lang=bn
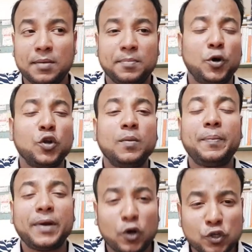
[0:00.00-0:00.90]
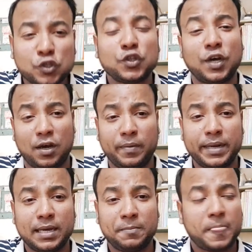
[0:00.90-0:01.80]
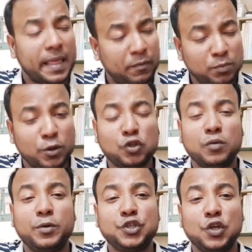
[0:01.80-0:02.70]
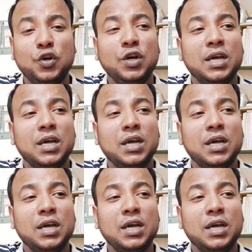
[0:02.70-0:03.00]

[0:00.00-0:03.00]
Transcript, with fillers: বড় মাপের অস্ত্র দেওয়া হবে না এমন বক্তব্যই ছিল